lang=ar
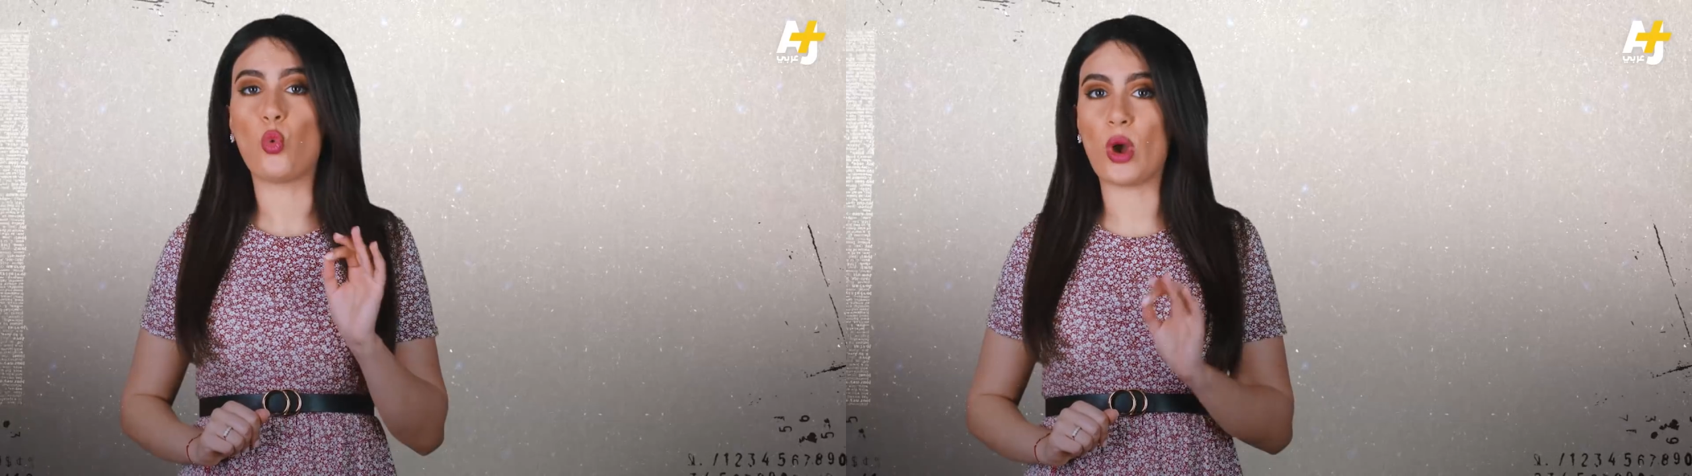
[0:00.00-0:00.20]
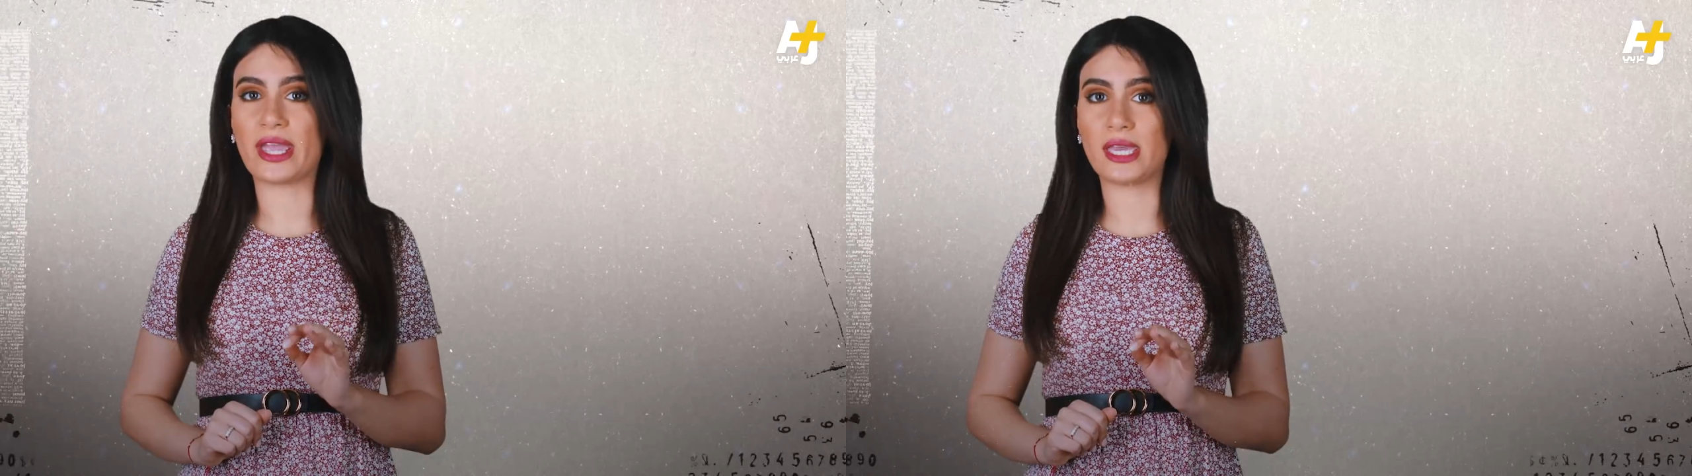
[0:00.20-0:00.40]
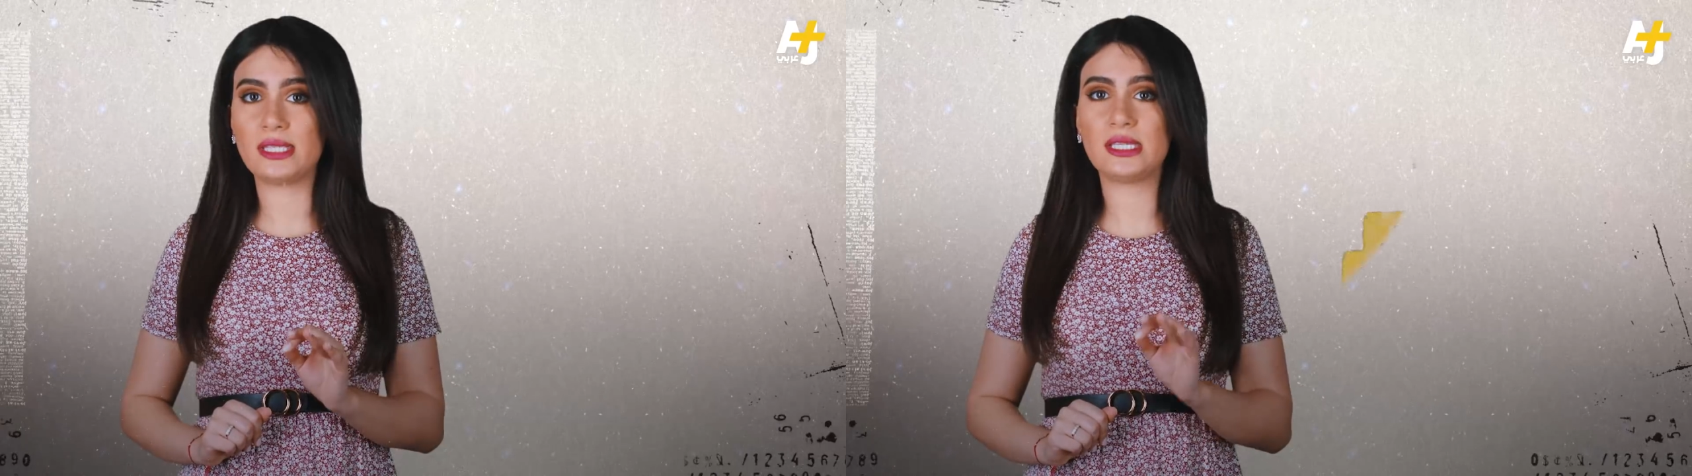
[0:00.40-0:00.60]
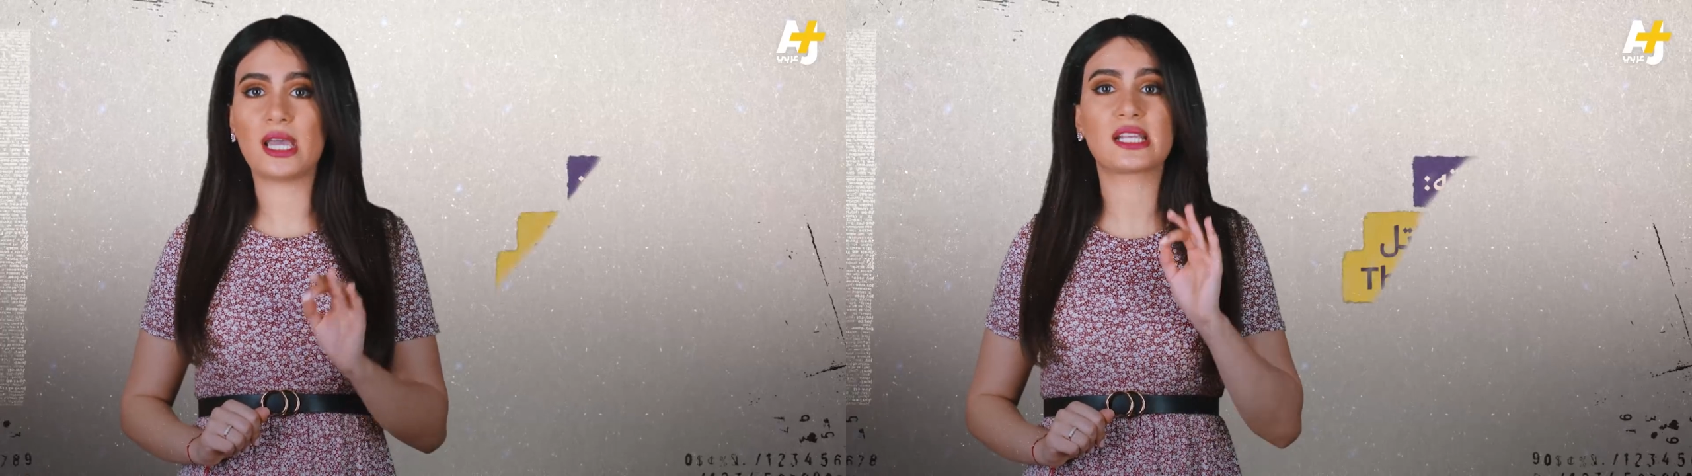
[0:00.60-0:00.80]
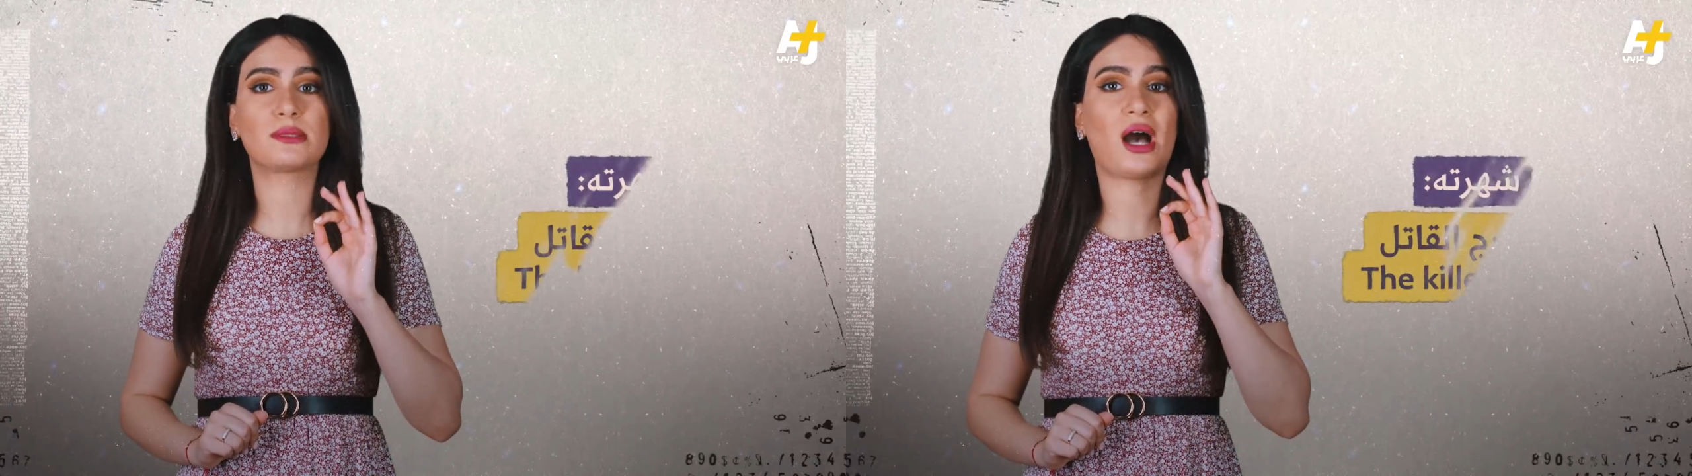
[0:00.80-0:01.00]
وجيسي
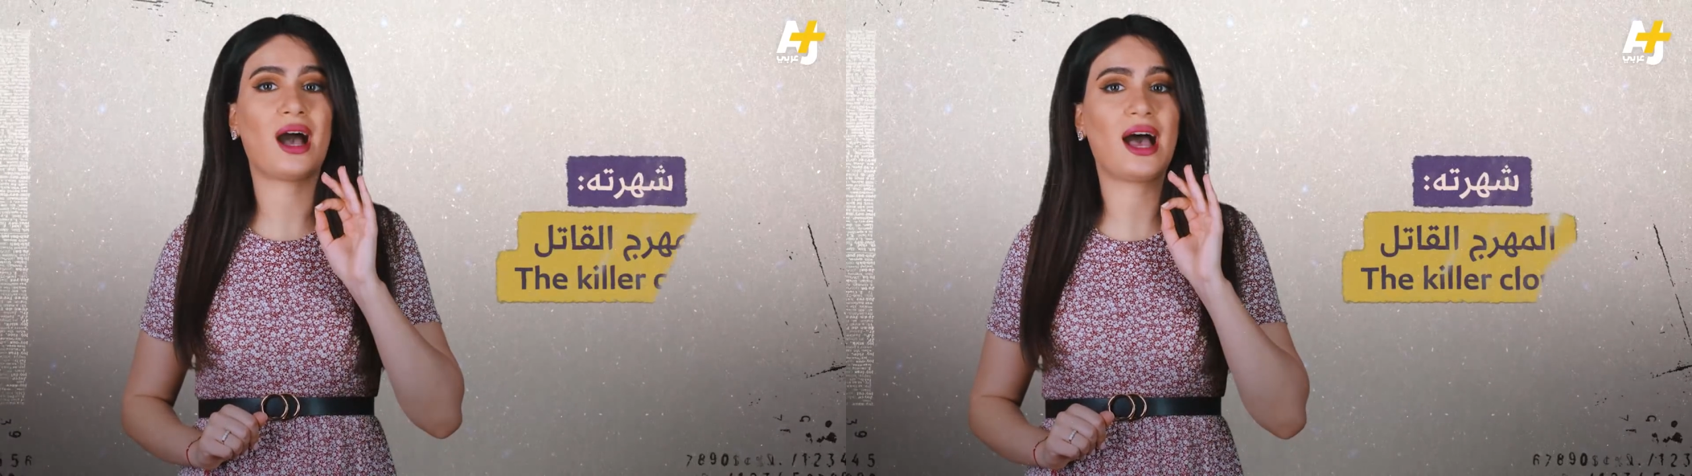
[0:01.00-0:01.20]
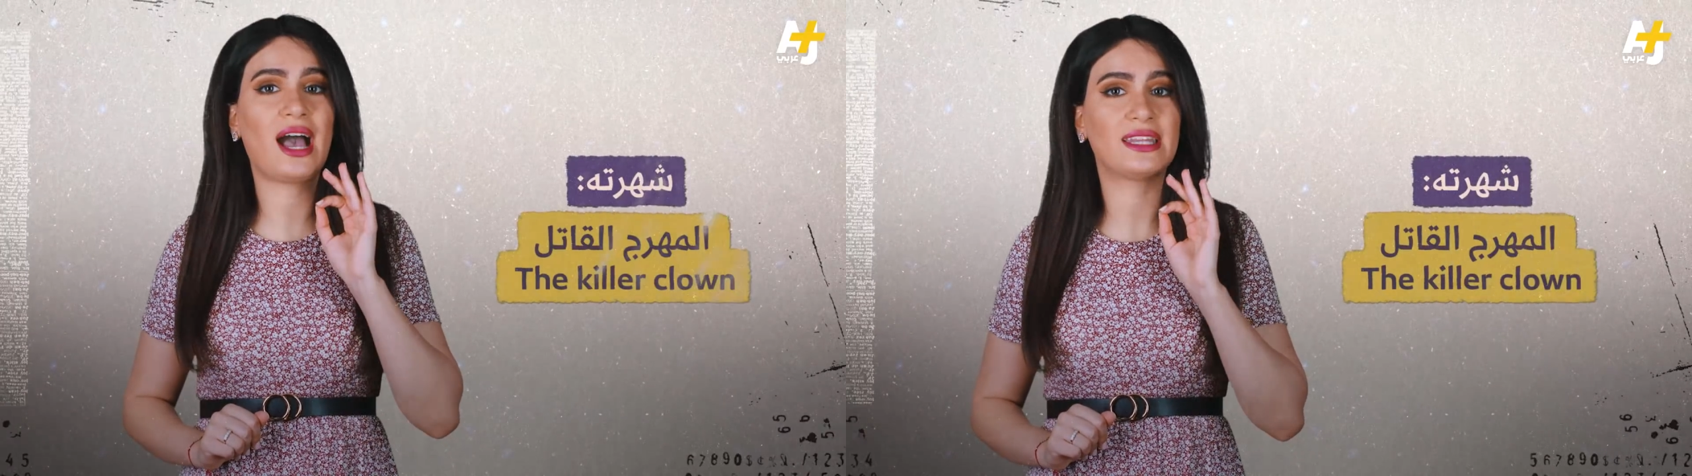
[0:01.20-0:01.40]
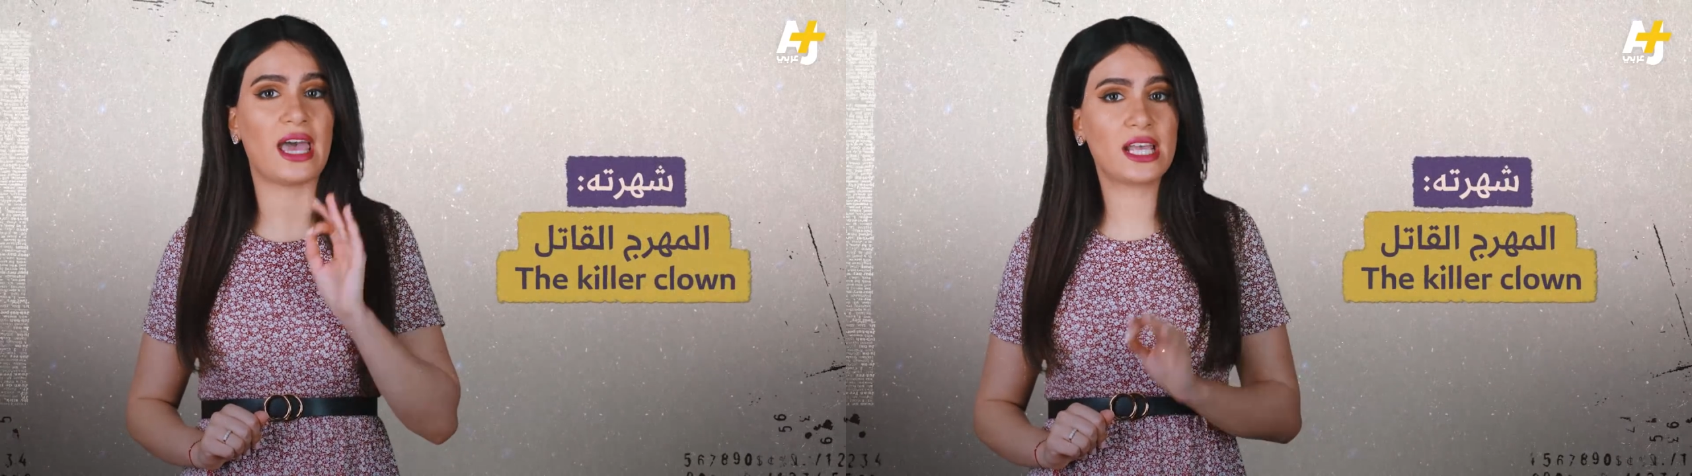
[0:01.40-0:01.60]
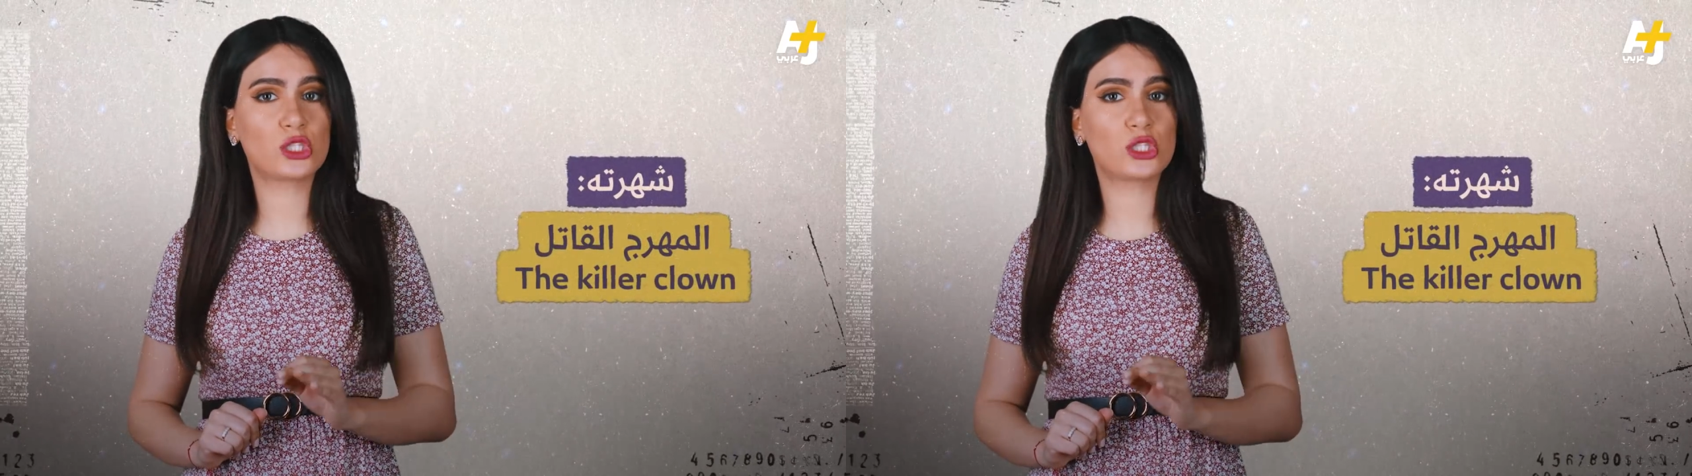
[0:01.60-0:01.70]
أصبح أحد